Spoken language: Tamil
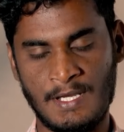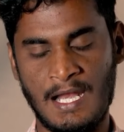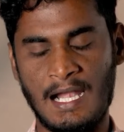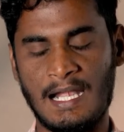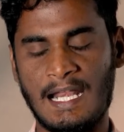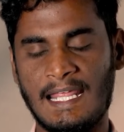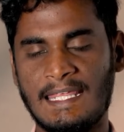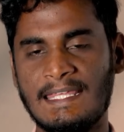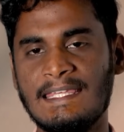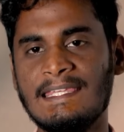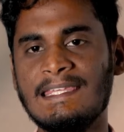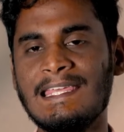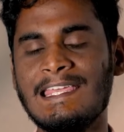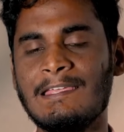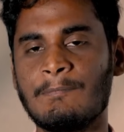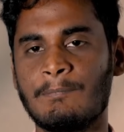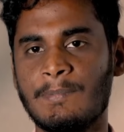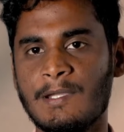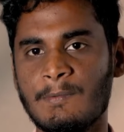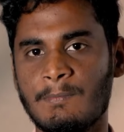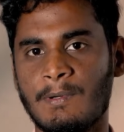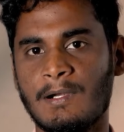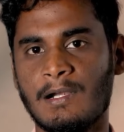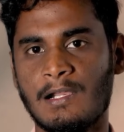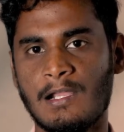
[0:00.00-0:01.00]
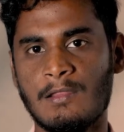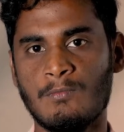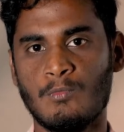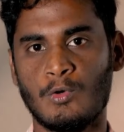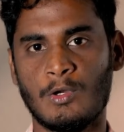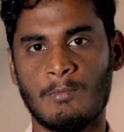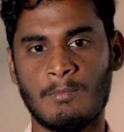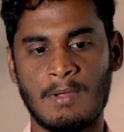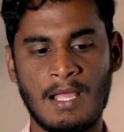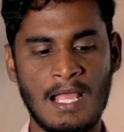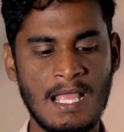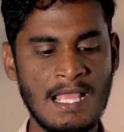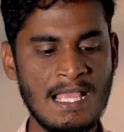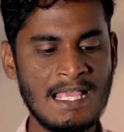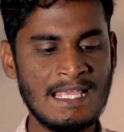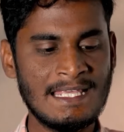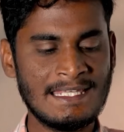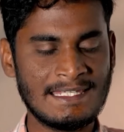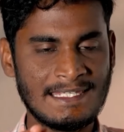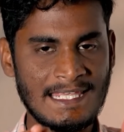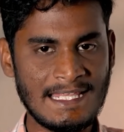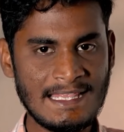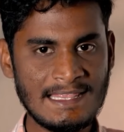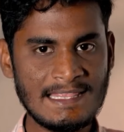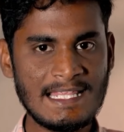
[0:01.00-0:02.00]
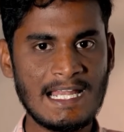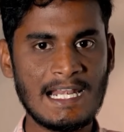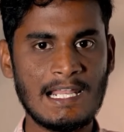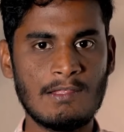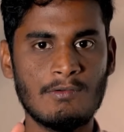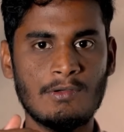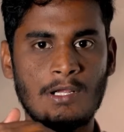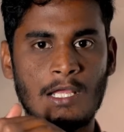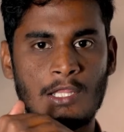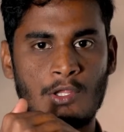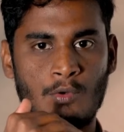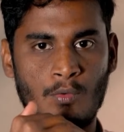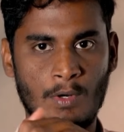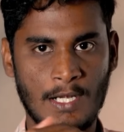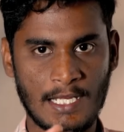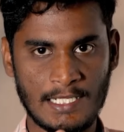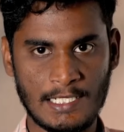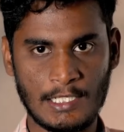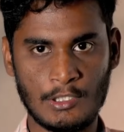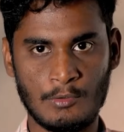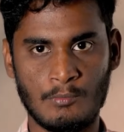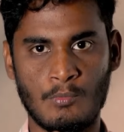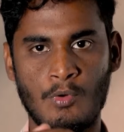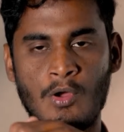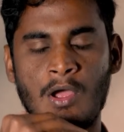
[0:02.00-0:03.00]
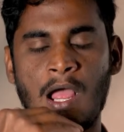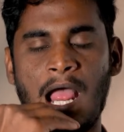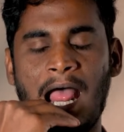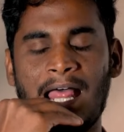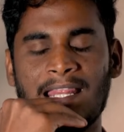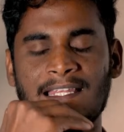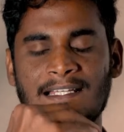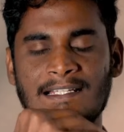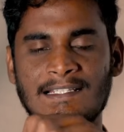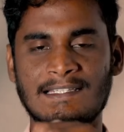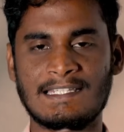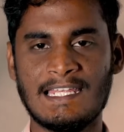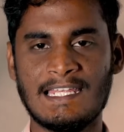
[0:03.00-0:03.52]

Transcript: ஆனால் இங்கே இப்படி பண்ணுறது மூலமாக எந்த அளவுக்கு அதை உடைக்கணுமோ அதுக்கு